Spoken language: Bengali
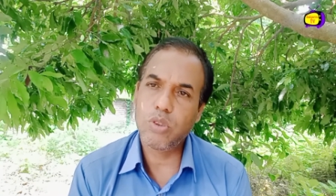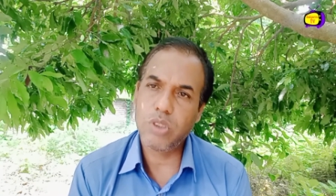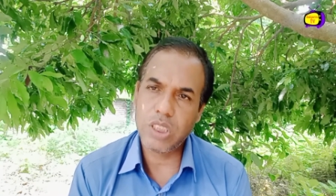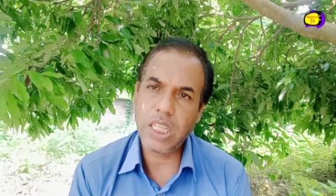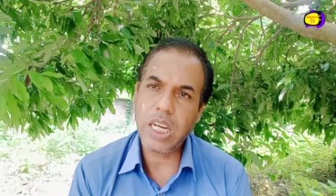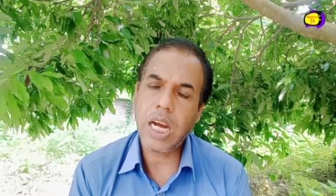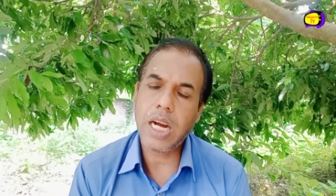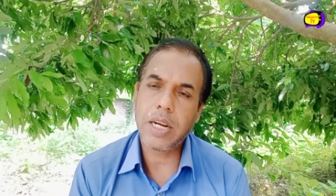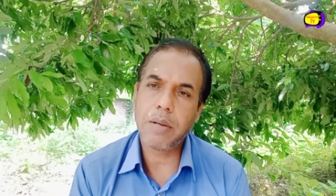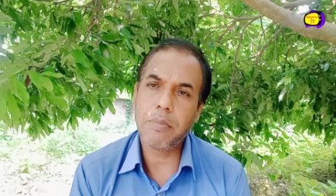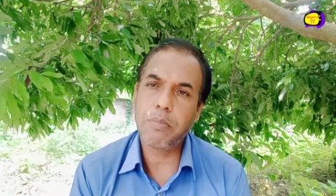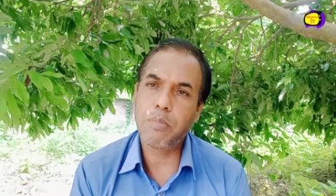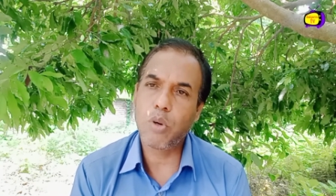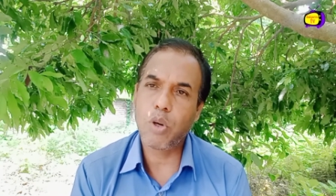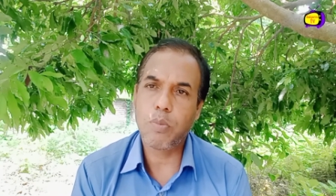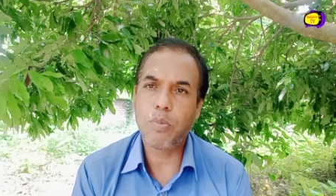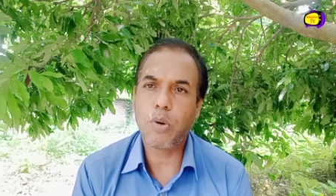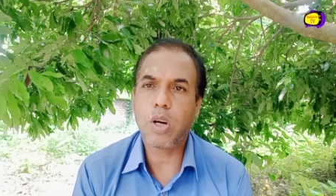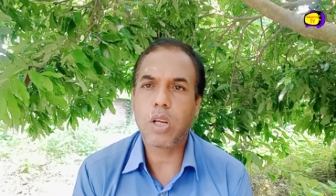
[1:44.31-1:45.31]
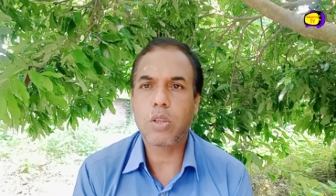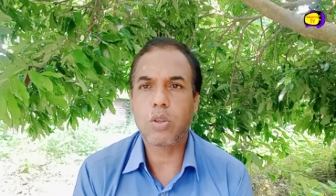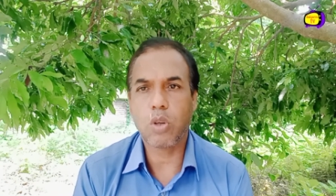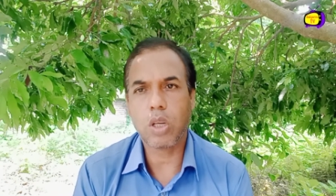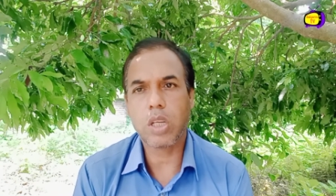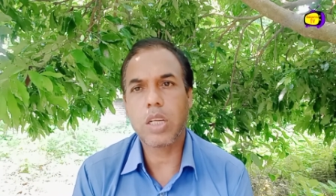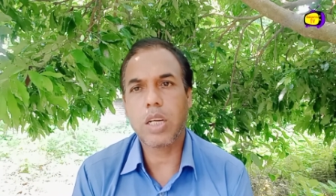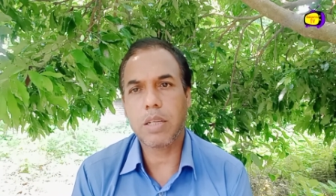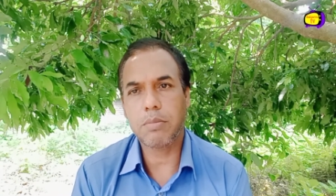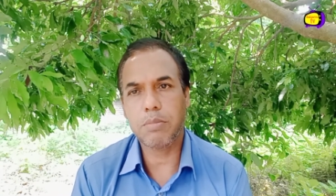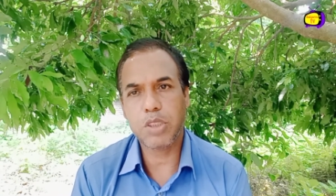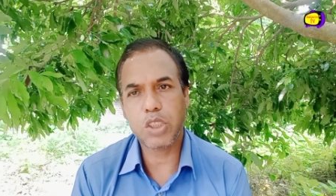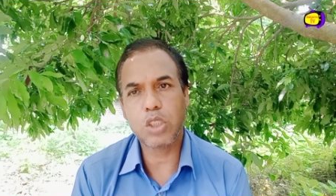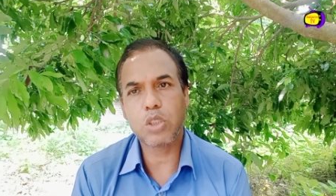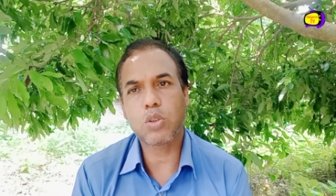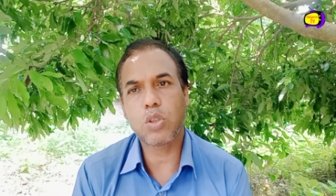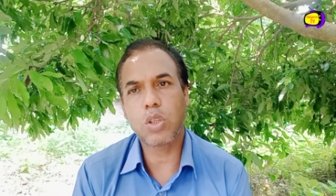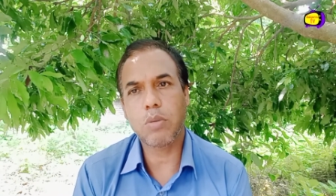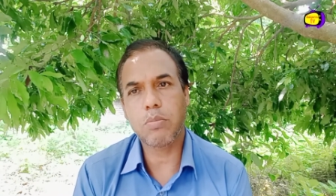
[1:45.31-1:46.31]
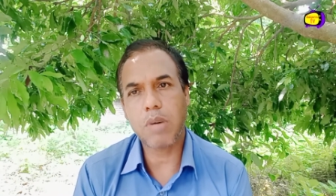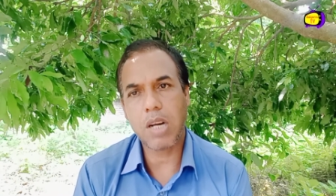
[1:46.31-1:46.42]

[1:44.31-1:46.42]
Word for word: যে হারে বই পড়ার দরকার বিশেষ করে